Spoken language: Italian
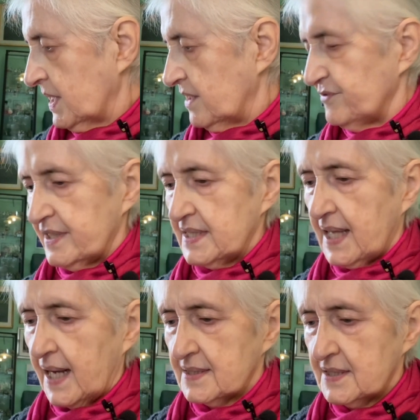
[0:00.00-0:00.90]

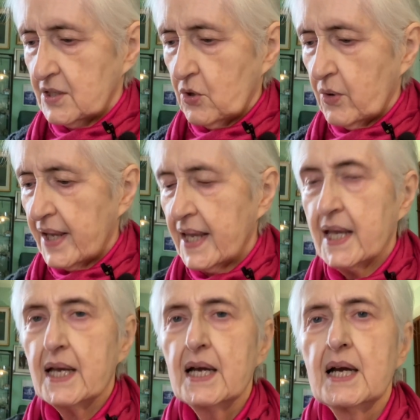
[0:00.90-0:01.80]
fantastico e
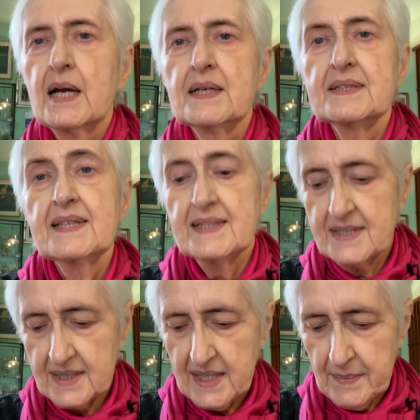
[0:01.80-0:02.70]

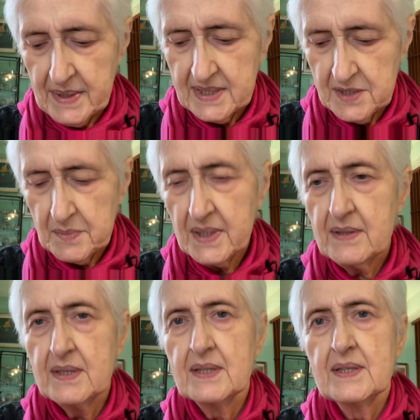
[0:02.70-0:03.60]
senza tema di
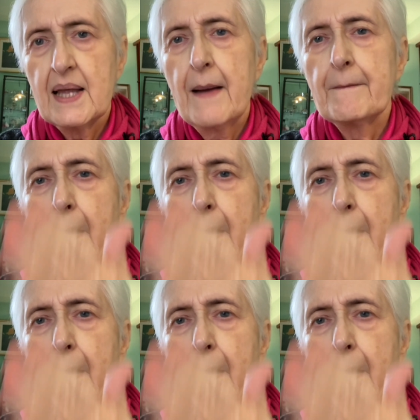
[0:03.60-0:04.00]
smentita